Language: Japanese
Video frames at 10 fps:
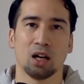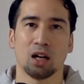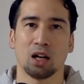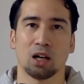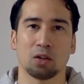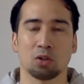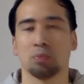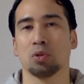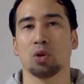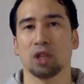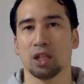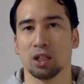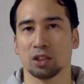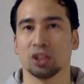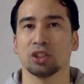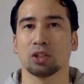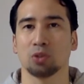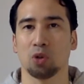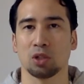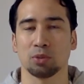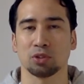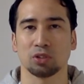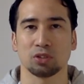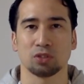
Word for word: あこのブロリー新作の方でも